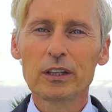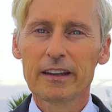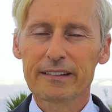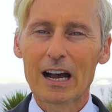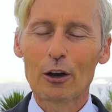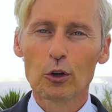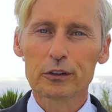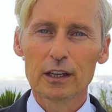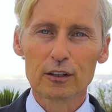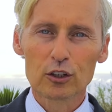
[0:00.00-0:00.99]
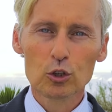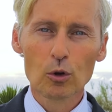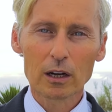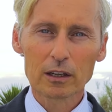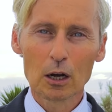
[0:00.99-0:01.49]
hier jetzt auch noch den
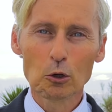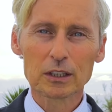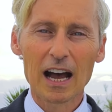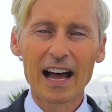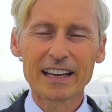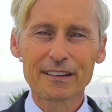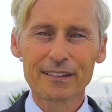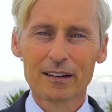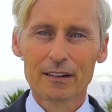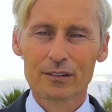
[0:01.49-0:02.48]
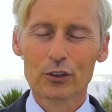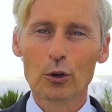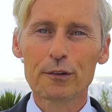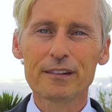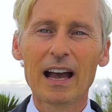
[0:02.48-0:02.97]
QR-Code ein. Somit
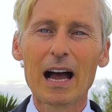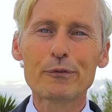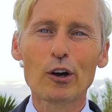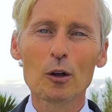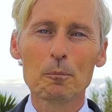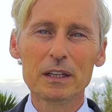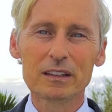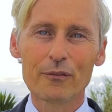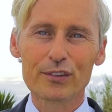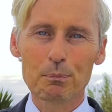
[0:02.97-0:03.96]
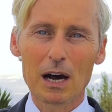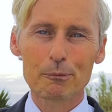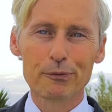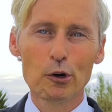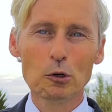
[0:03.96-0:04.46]
können Sie einfach mit dem
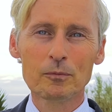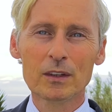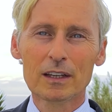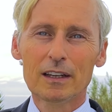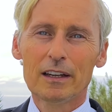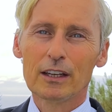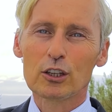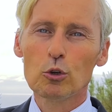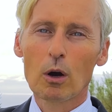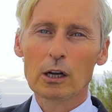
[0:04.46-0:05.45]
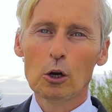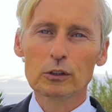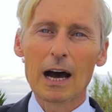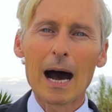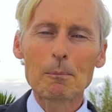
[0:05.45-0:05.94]
Smartphone den QR-Code
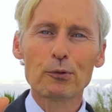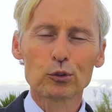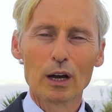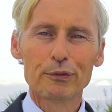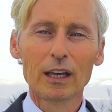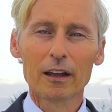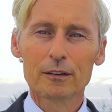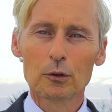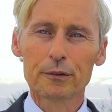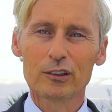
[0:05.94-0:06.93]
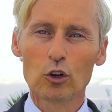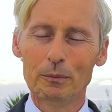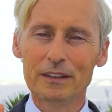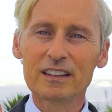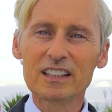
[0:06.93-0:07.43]
abfotografieren und Sie
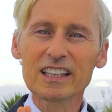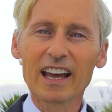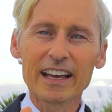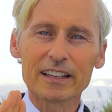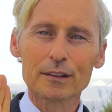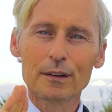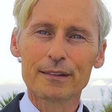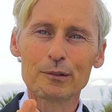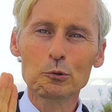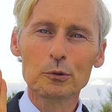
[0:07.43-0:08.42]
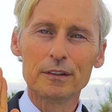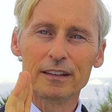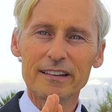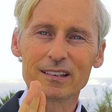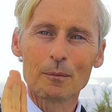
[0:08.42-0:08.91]
kommen direkt zu
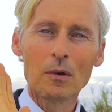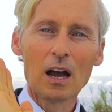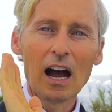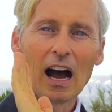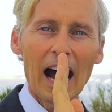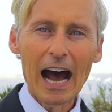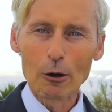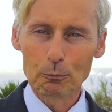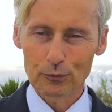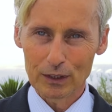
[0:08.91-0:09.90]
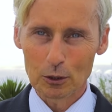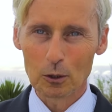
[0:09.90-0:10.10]
diesem Hauptvideo